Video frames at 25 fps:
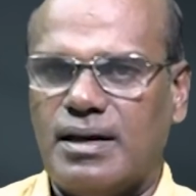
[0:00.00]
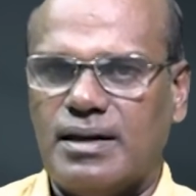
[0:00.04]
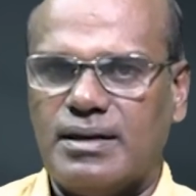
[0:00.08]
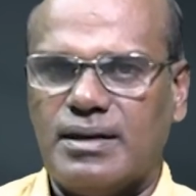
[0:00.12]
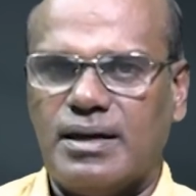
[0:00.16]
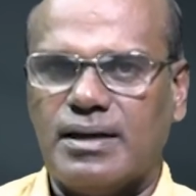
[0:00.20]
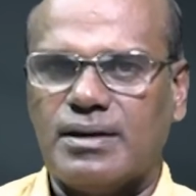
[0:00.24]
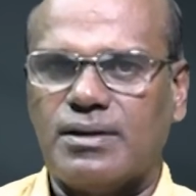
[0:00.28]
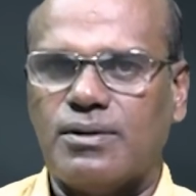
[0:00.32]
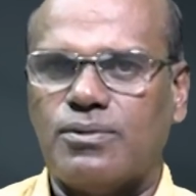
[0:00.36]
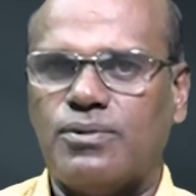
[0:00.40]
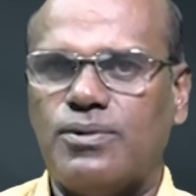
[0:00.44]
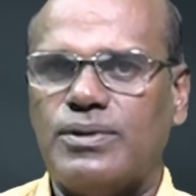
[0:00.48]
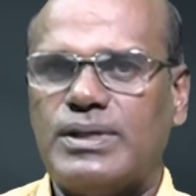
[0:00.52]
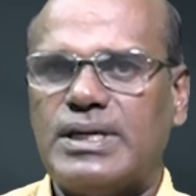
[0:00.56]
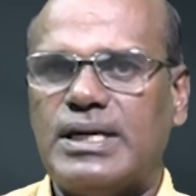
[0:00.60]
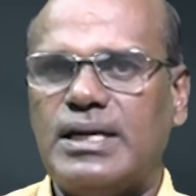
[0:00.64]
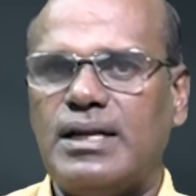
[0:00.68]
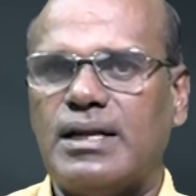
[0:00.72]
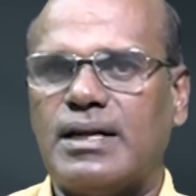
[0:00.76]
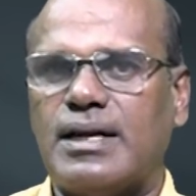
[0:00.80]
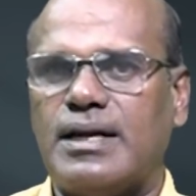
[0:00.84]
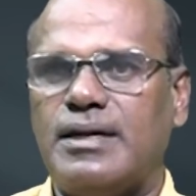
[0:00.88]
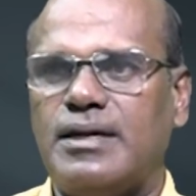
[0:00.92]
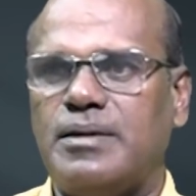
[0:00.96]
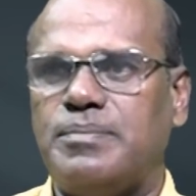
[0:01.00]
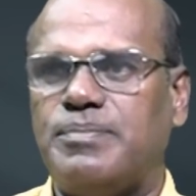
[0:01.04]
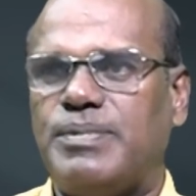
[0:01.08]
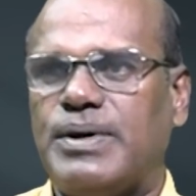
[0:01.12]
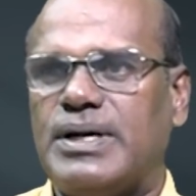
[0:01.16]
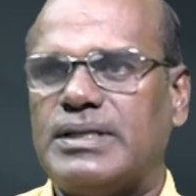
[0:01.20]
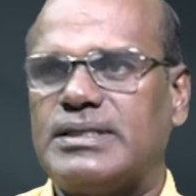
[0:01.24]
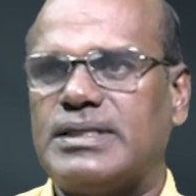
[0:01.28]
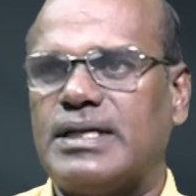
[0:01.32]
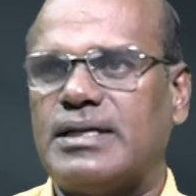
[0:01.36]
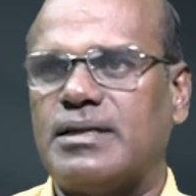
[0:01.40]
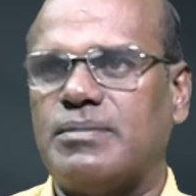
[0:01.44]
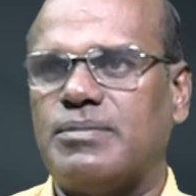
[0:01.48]
நாங்கள் கூட்டணியில் கண்டிப்பாக
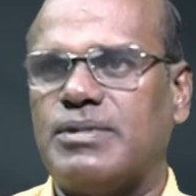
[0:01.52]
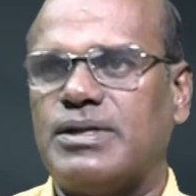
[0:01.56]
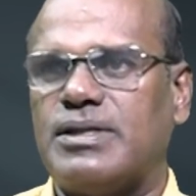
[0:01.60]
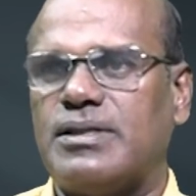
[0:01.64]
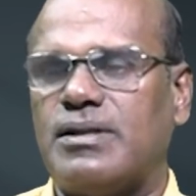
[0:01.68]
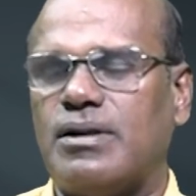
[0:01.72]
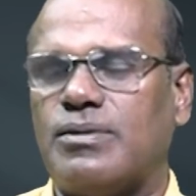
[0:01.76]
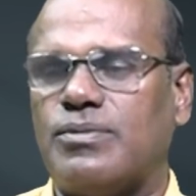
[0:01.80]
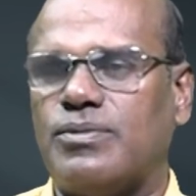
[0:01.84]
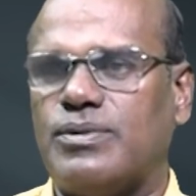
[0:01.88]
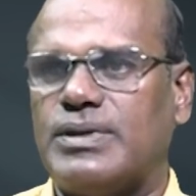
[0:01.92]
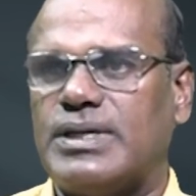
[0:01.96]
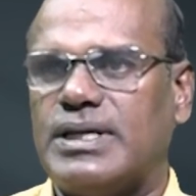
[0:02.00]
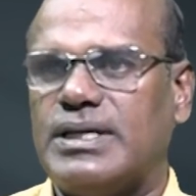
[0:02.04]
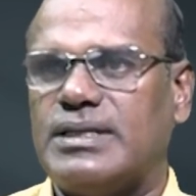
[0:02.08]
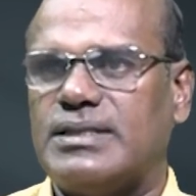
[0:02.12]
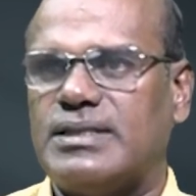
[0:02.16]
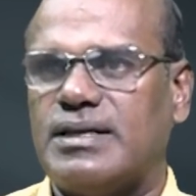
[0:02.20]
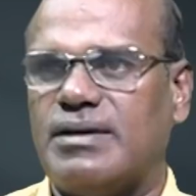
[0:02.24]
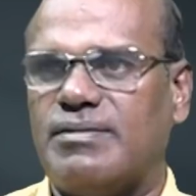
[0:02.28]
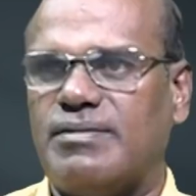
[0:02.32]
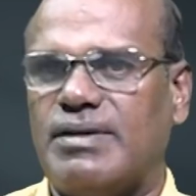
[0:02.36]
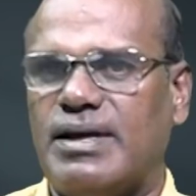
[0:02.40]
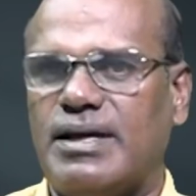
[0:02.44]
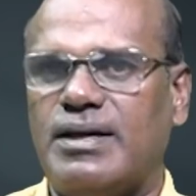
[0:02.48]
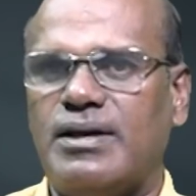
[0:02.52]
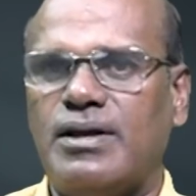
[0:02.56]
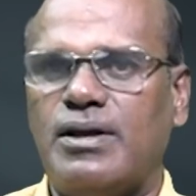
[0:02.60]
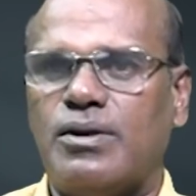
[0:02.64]
சட்டமன்றத்திலும் கூட்டணி தேவை